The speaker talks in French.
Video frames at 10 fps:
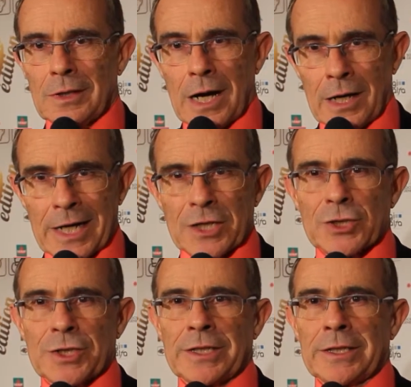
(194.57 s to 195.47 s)

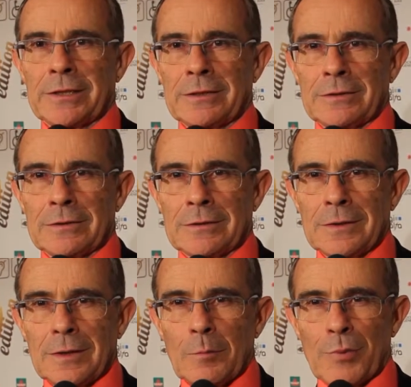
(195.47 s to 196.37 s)
engagés, euh,
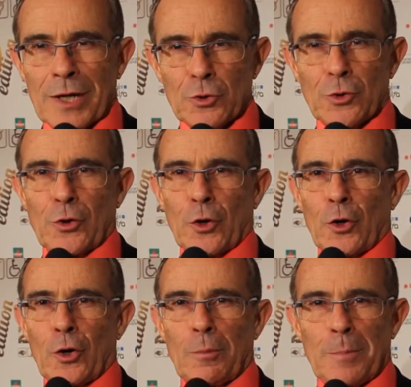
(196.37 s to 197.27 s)
pleins de
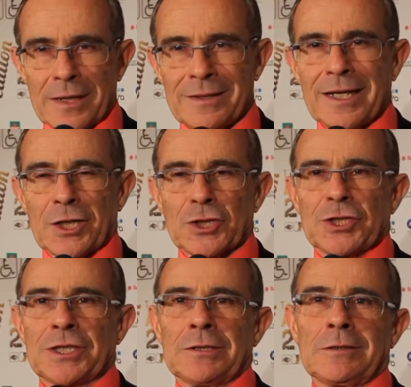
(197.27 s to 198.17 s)
cœur, pleins
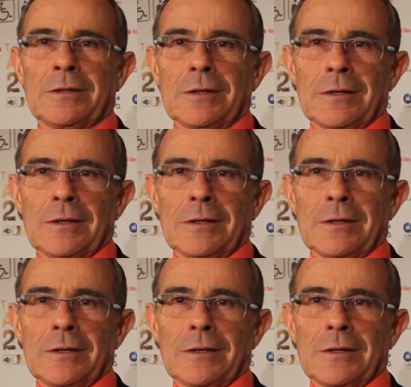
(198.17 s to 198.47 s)
d'énergie,